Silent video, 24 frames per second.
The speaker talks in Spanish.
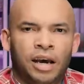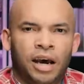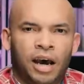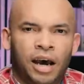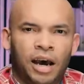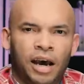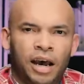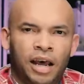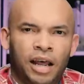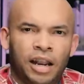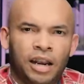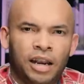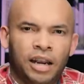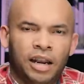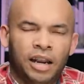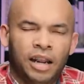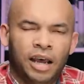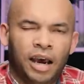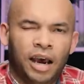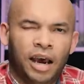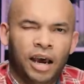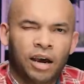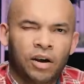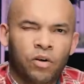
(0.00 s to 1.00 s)
al
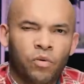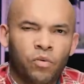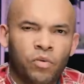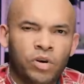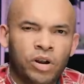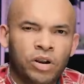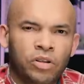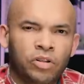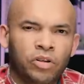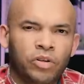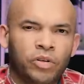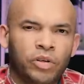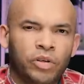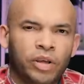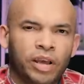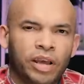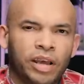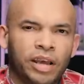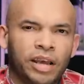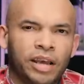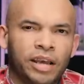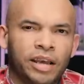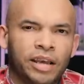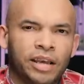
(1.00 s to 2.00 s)
acuerdo
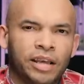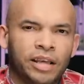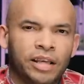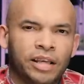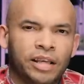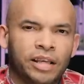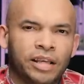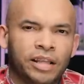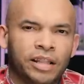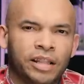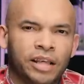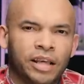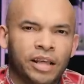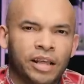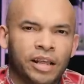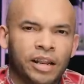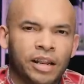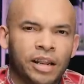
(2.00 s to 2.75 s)
de,